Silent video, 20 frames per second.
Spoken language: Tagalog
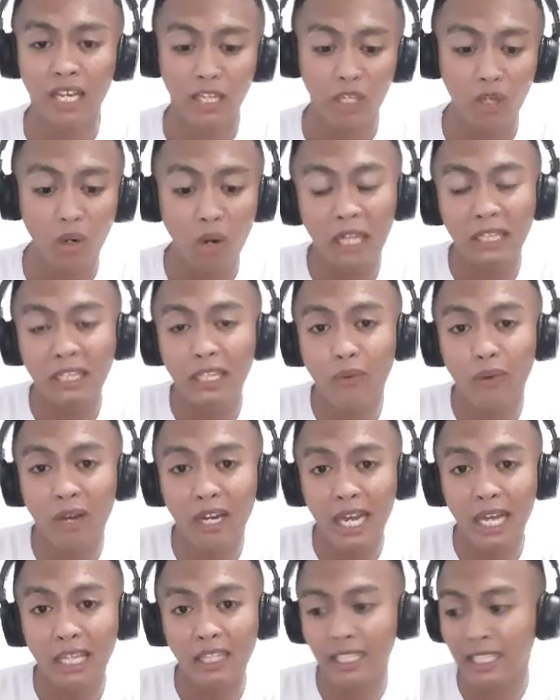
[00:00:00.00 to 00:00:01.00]
yung katawan
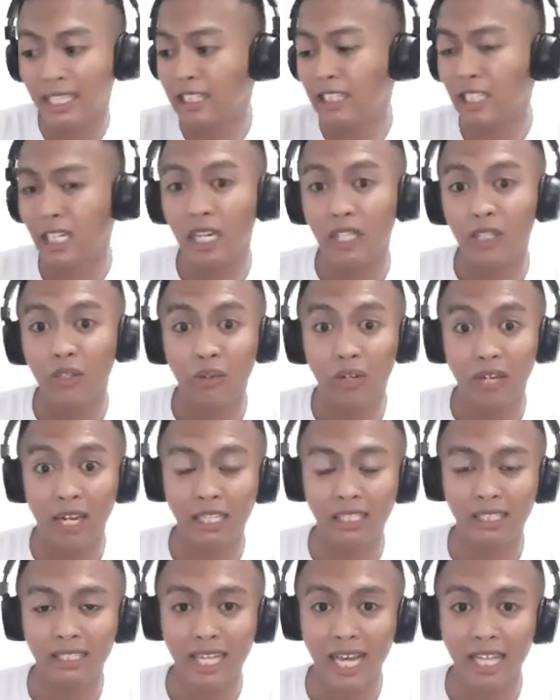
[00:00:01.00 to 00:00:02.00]
natin at saka yung
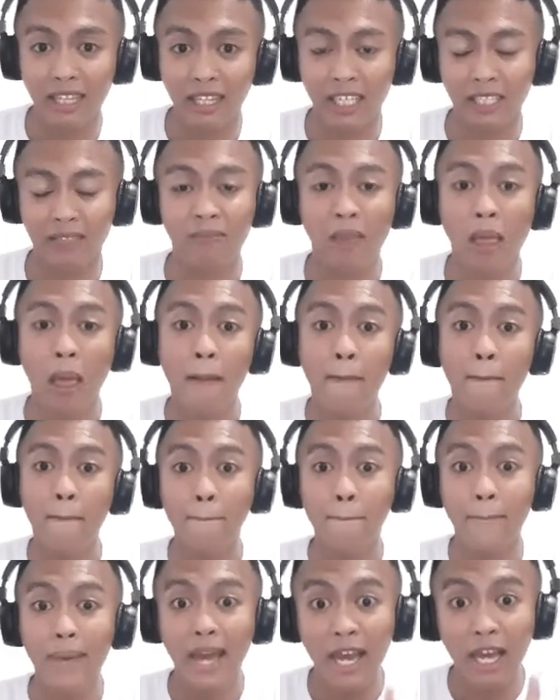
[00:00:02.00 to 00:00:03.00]
legs natin.
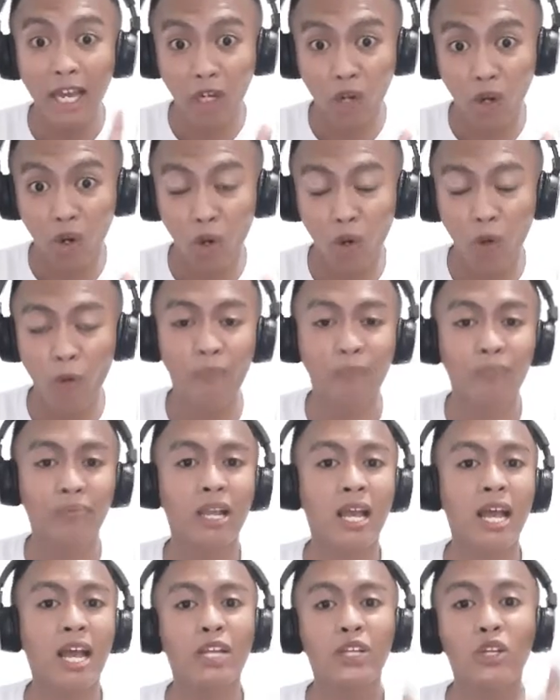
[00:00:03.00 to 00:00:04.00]
Pero,
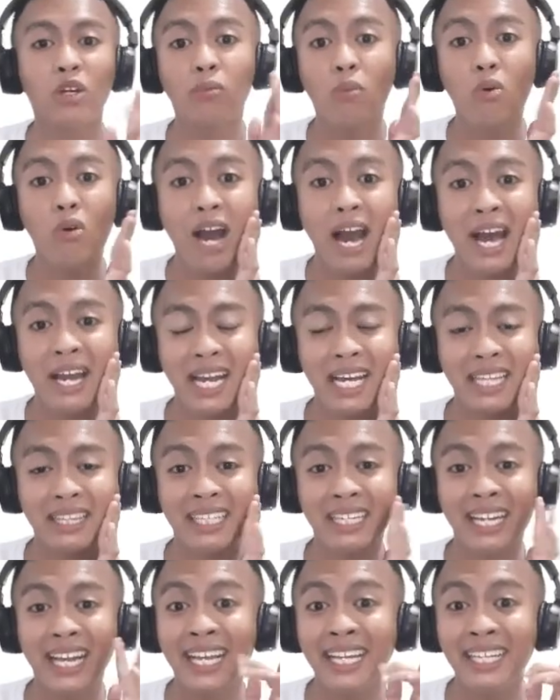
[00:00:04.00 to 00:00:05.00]
yung mukha
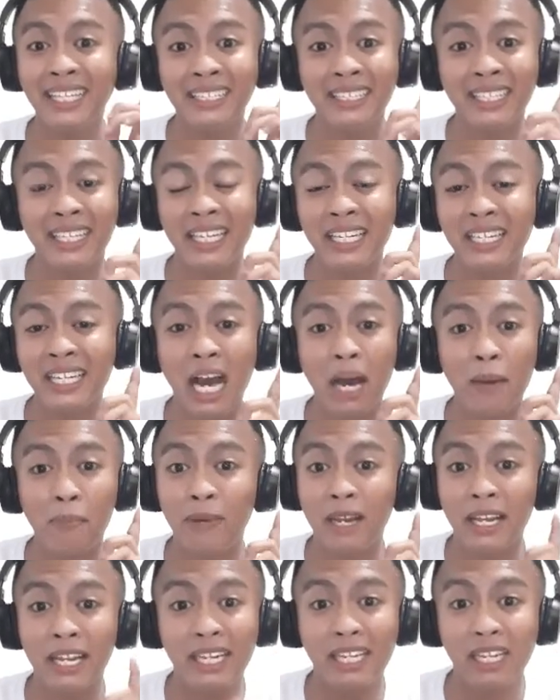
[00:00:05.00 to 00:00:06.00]
natin ay hindi
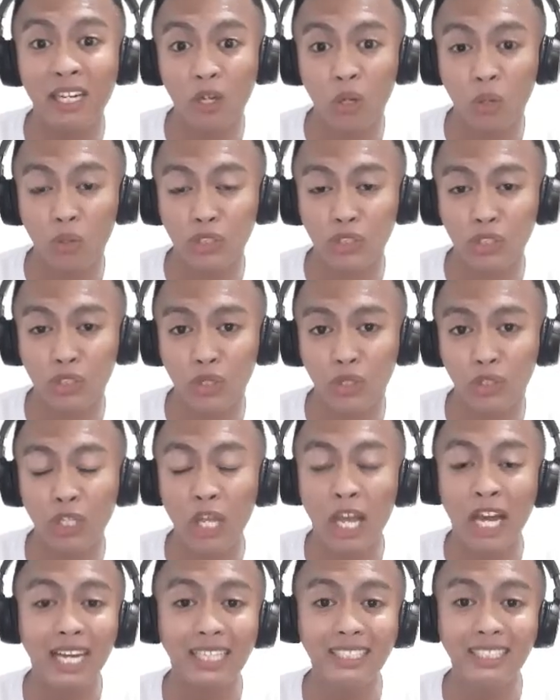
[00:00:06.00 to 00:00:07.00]
ina-applyan ng lotion
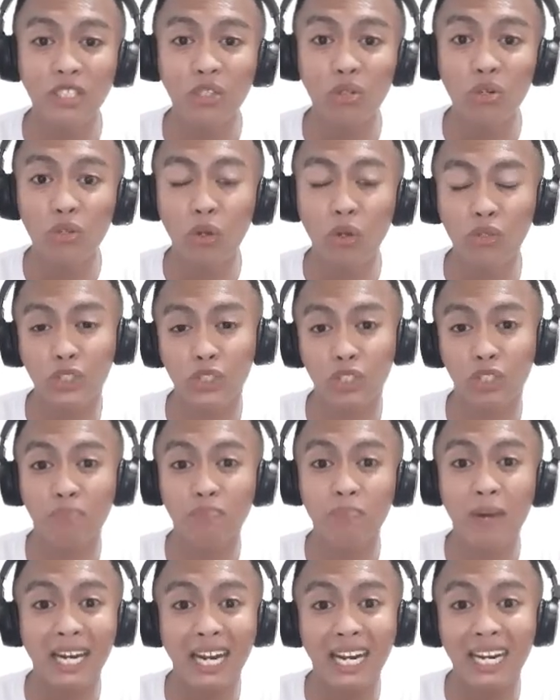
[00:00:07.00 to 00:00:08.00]
kasi yung lotion
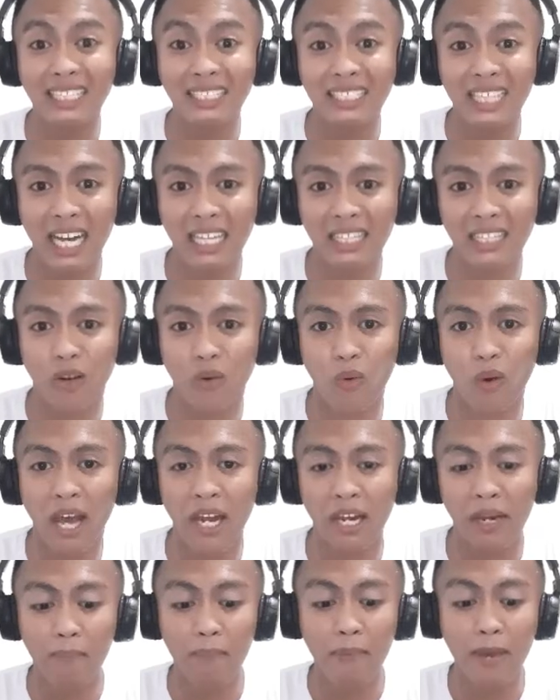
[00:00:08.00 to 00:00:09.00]
para lang sa
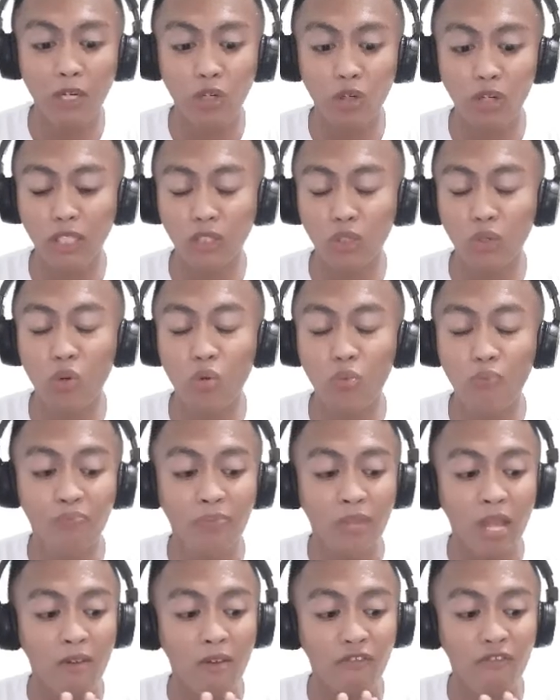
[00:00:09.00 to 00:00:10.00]
katawan. Pero itong
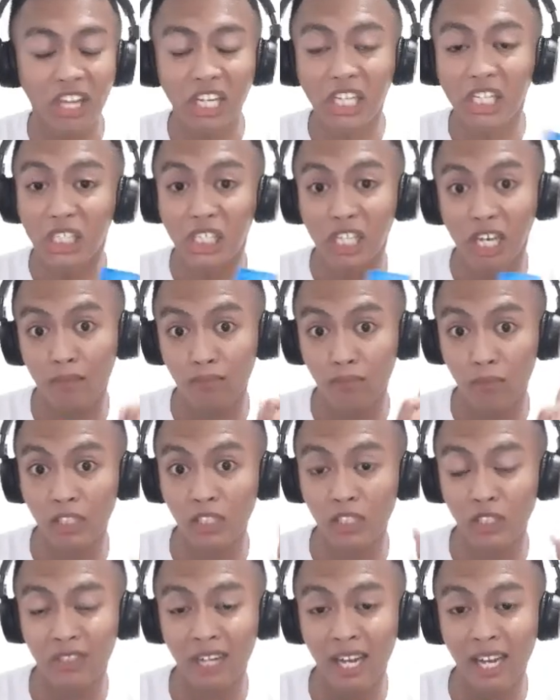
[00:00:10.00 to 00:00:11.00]
facial
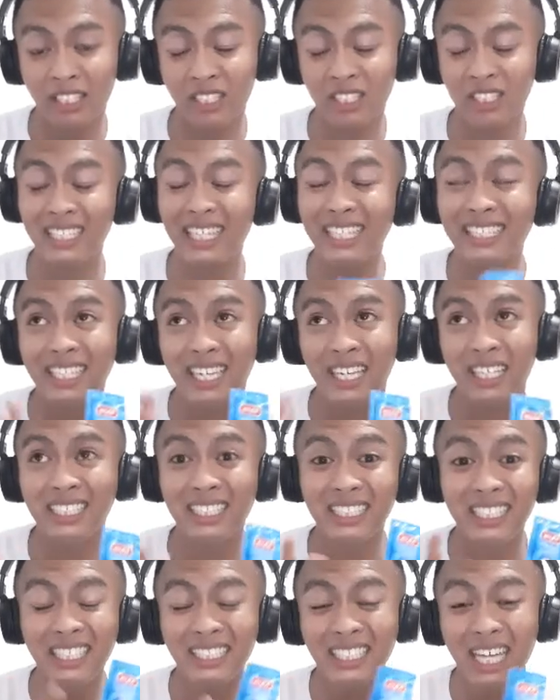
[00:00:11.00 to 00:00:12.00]
moisturizer kasi
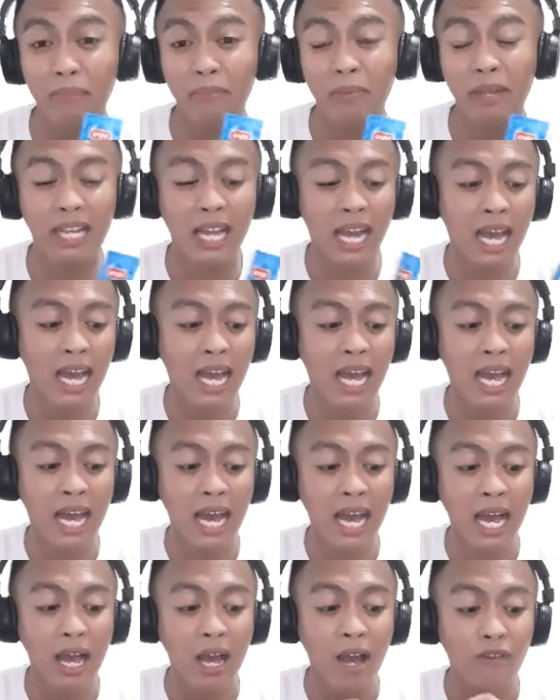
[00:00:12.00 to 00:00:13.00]
sinasabi niya
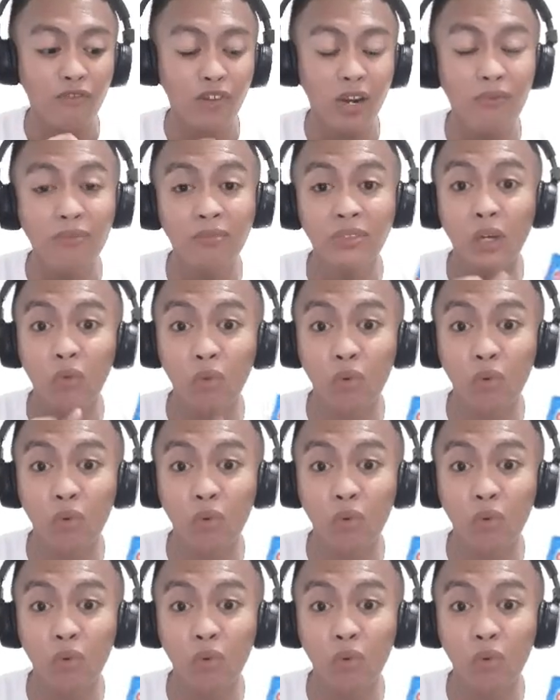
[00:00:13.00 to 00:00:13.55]
from the